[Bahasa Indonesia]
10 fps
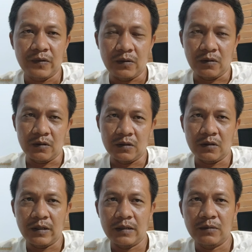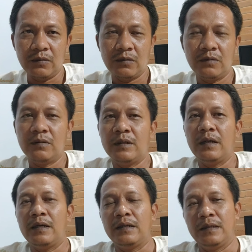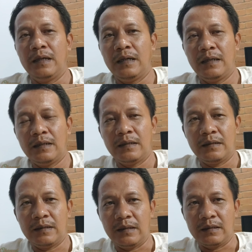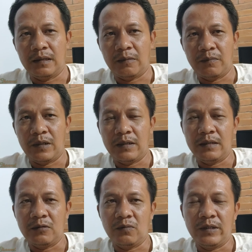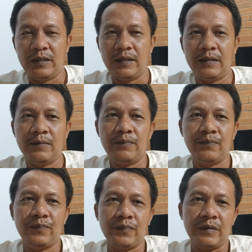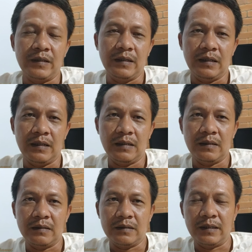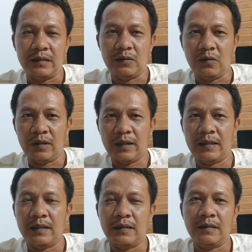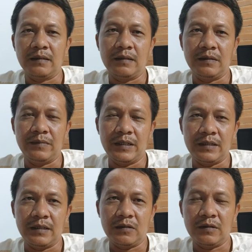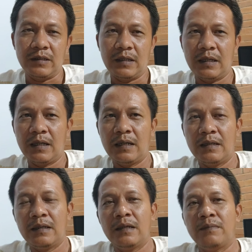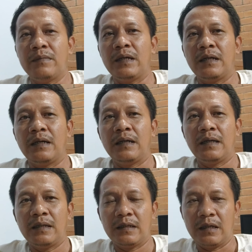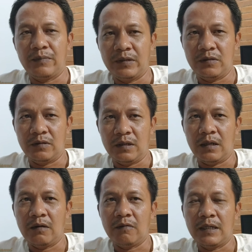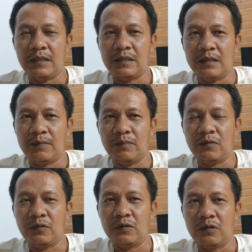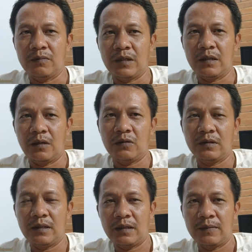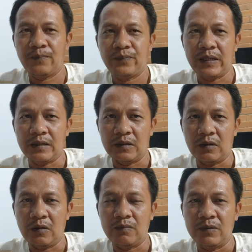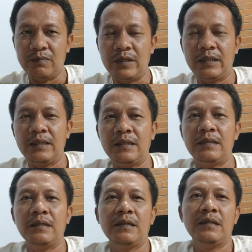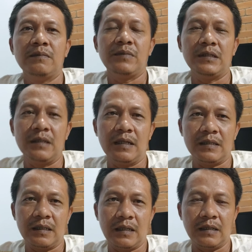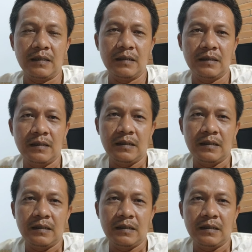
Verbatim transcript: tokoh-tokoh NU yang diterpa isu miring, yang digoreng di media sosial, maka kami juga wajib untuk mengcounter atau memberi penjelasan